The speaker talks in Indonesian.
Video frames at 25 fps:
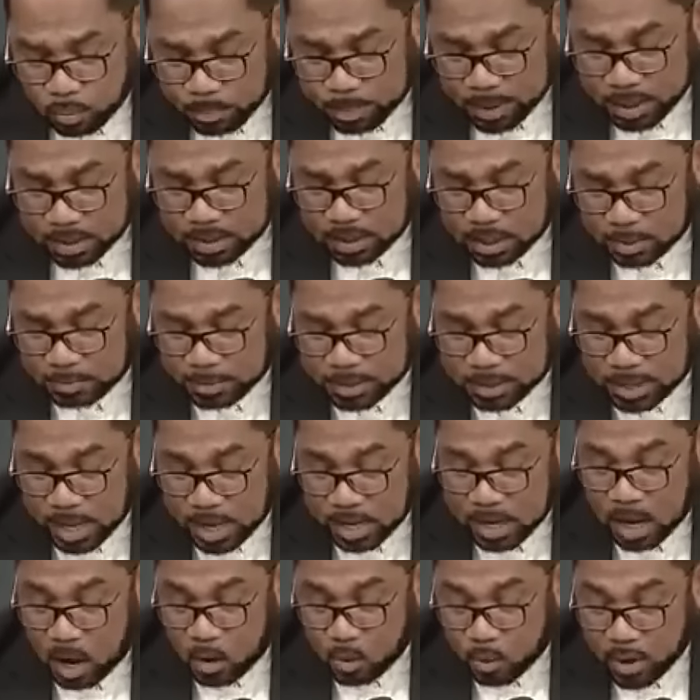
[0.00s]

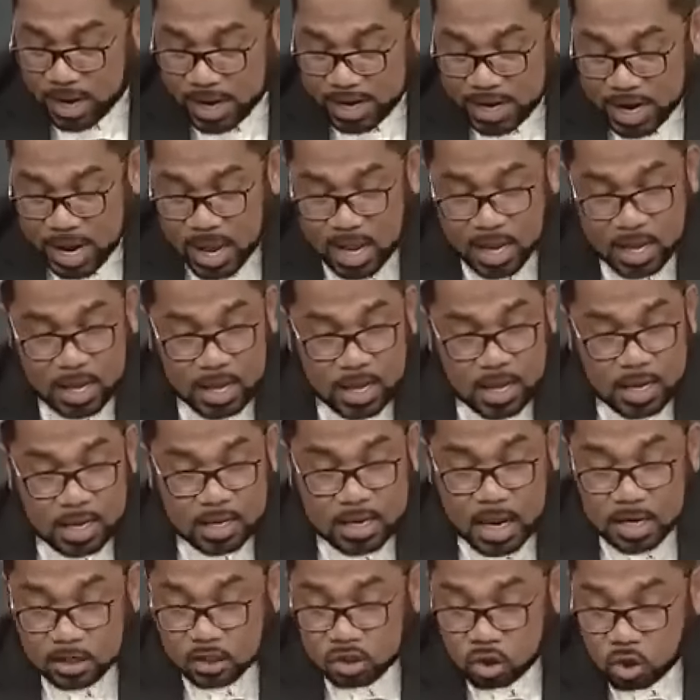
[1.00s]
Tripitaka, Weda,
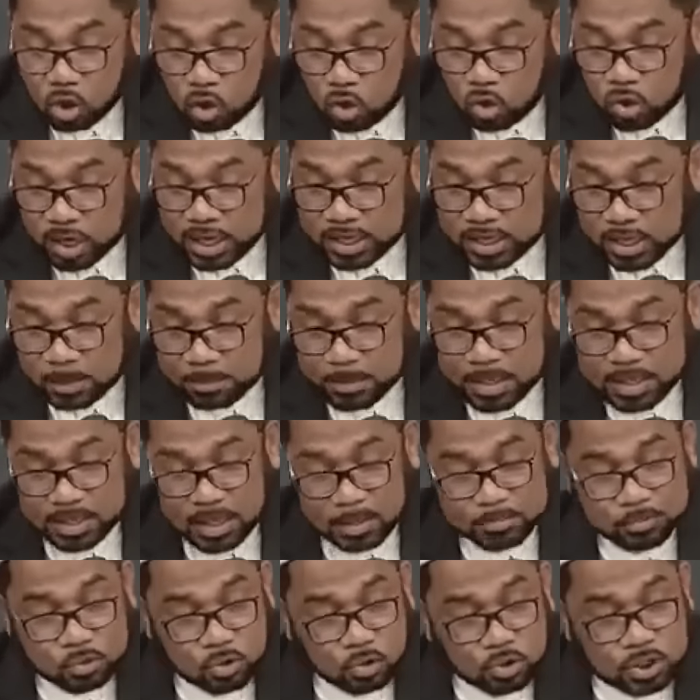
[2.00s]
dan seluruh
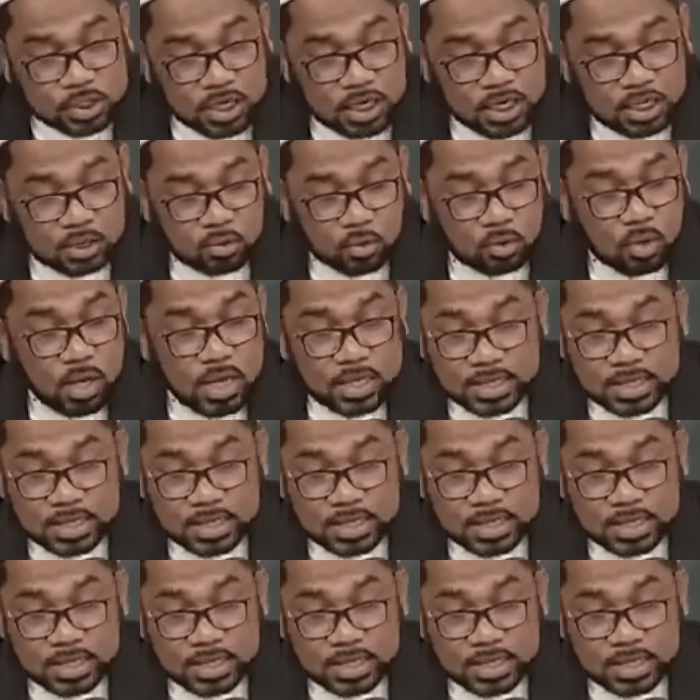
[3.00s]
kitab-kitab suci itu